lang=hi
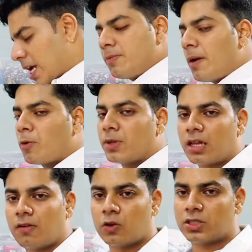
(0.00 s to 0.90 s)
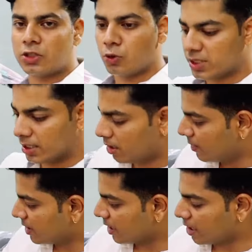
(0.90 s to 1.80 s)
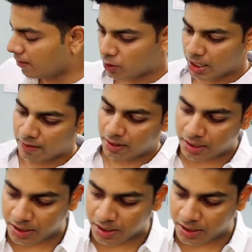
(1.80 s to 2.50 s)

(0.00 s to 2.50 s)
प्राइस मैं आपको बताने वाला हूँ इसका जो सिंगल बंच रहता है वो रहने वाला